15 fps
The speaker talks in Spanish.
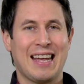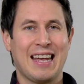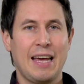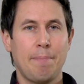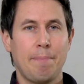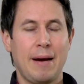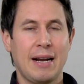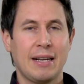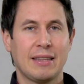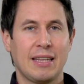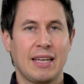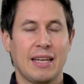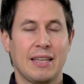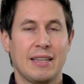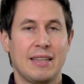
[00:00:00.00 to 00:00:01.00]
qué
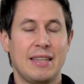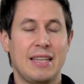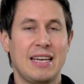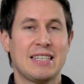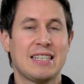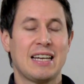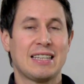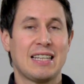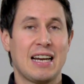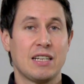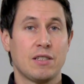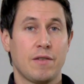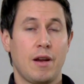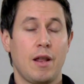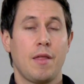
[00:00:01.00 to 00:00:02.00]
parte de esa
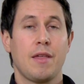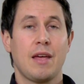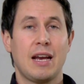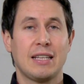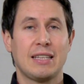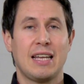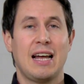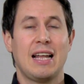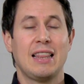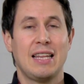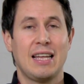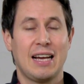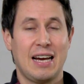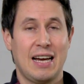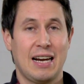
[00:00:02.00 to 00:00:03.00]
transferencia lateral
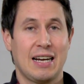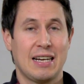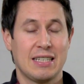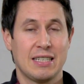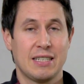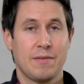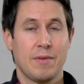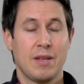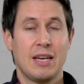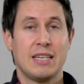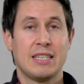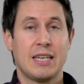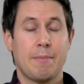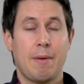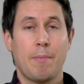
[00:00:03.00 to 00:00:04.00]
de cargas
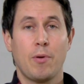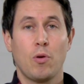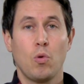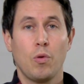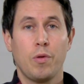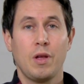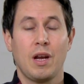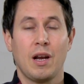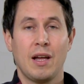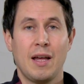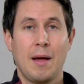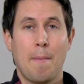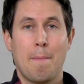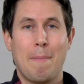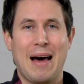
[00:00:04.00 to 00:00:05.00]
se va a producir
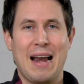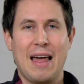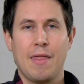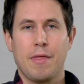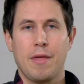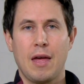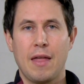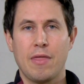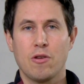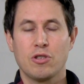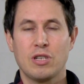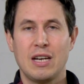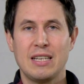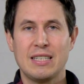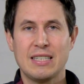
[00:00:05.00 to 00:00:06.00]

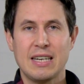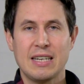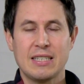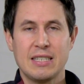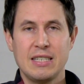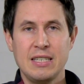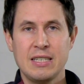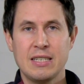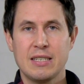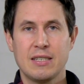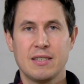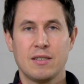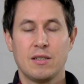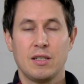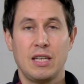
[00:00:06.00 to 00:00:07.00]
balanceándose el chasis
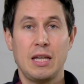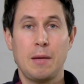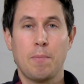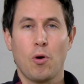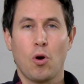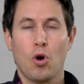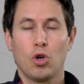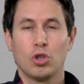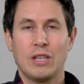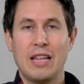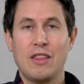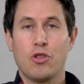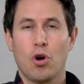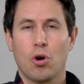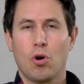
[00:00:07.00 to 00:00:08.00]
y por lo
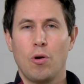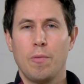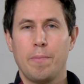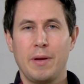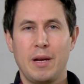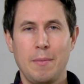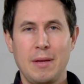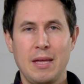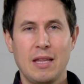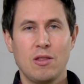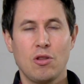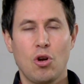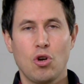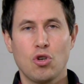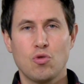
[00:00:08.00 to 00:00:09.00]
tanto
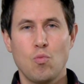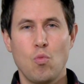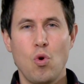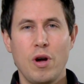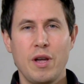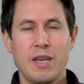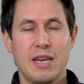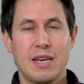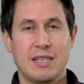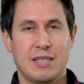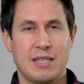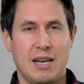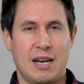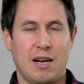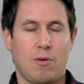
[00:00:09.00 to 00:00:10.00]
comprimiendo los
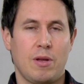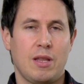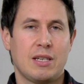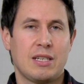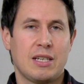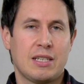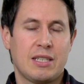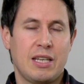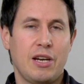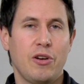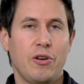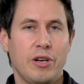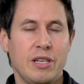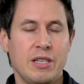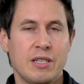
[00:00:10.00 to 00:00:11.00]
muelles de las ruedas
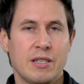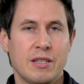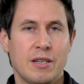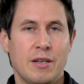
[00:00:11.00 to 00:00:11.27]
exteriores